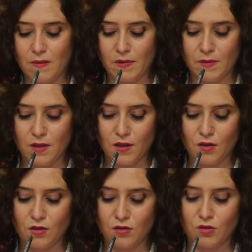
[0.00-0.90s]
la
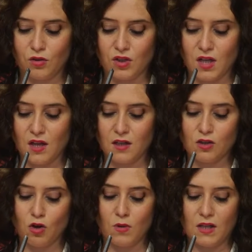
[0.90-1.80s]
prevención de otros
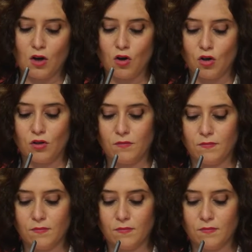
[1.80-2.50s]
cánceres como el de colon.